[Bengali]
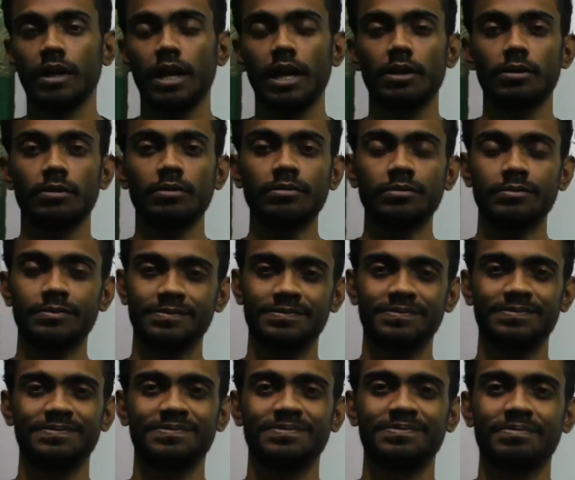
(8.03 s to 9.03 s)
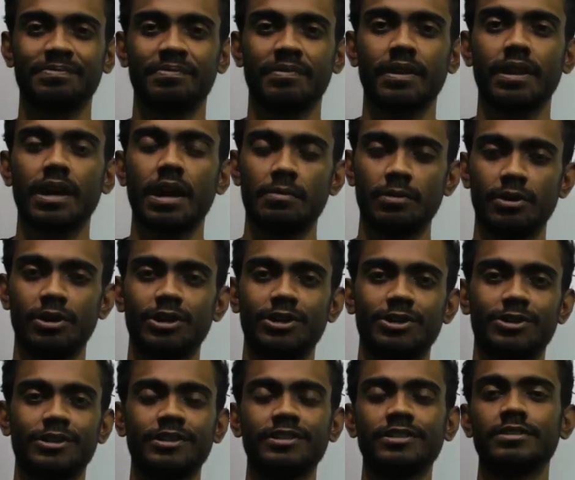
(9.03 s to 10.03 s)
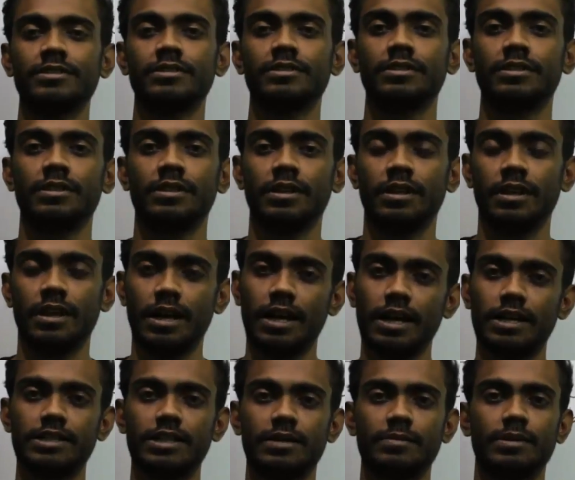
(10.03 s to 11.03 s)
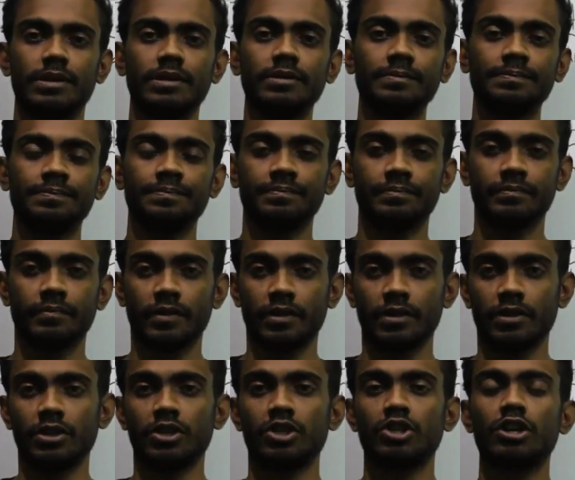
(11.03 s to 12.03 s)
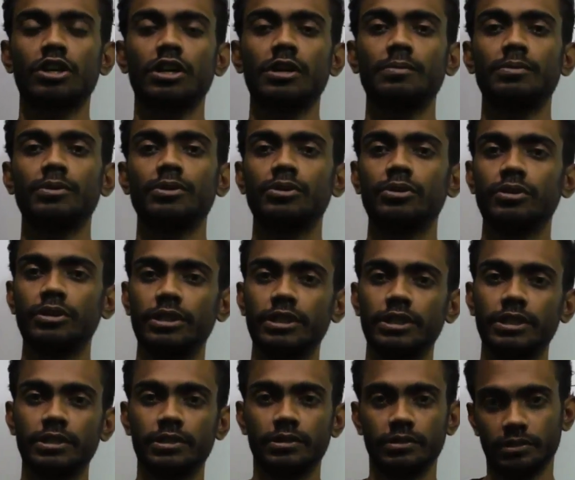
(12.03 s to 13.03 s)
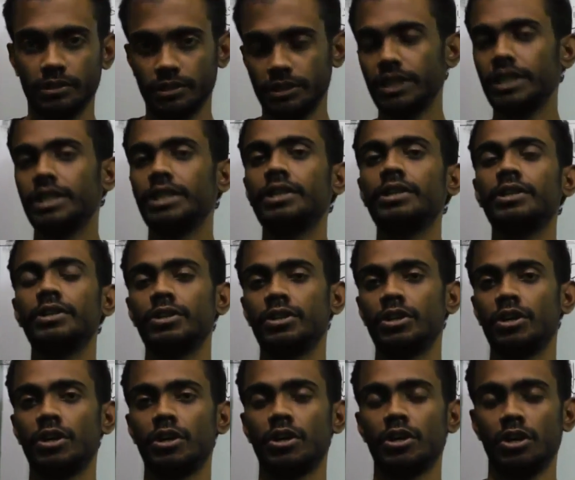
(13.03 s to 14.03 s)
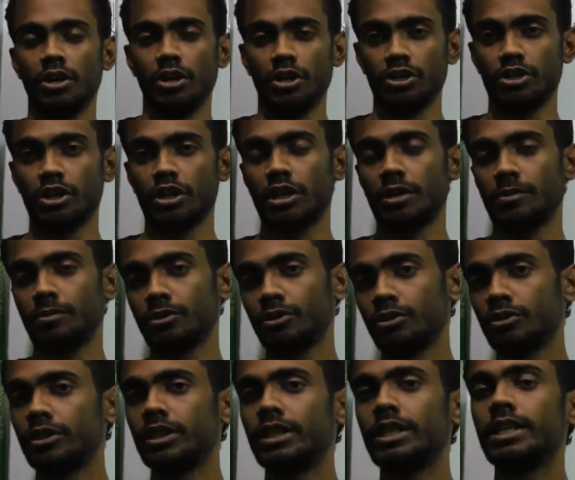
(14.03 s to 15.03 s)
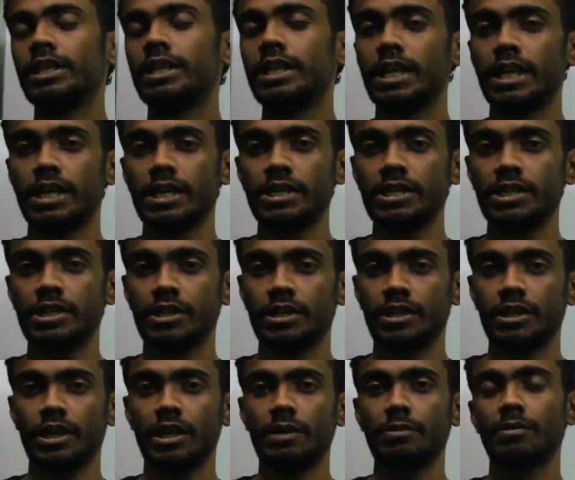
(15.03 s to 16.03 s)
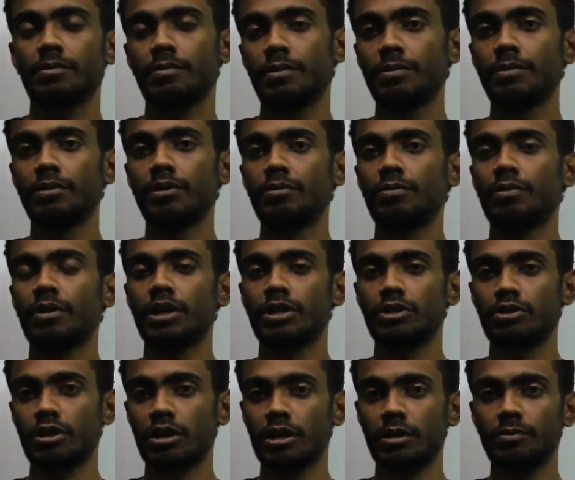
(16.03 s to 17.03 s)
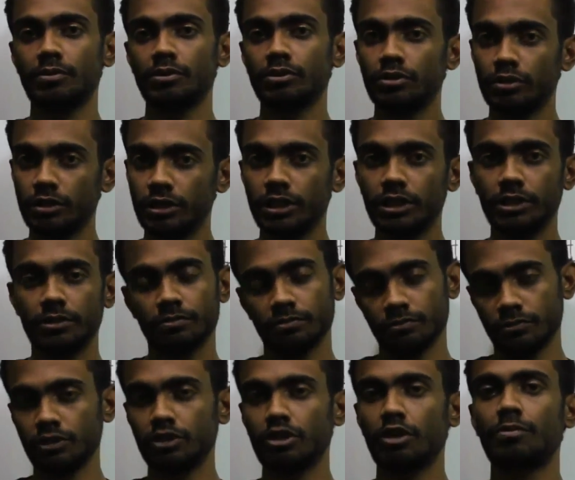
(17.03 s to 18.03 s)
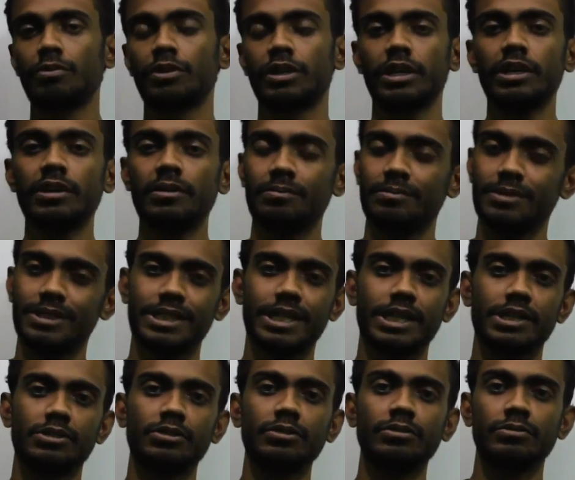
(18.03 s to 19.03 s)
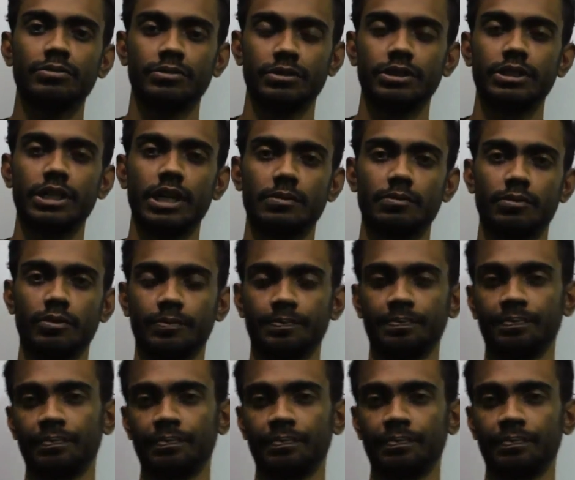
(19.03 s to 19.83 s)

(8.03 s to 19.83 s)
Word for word: হ্যালো আমি অলিক রয় আজ আমরা সংখ্যা পদ্ধতি কি সংখ্যা পদ্ধতির ইতিহাস এবং বিভিন্ন প্রকার সংখ্যা পদ্ধতি সম্পর্কে বিস্তারিত জানব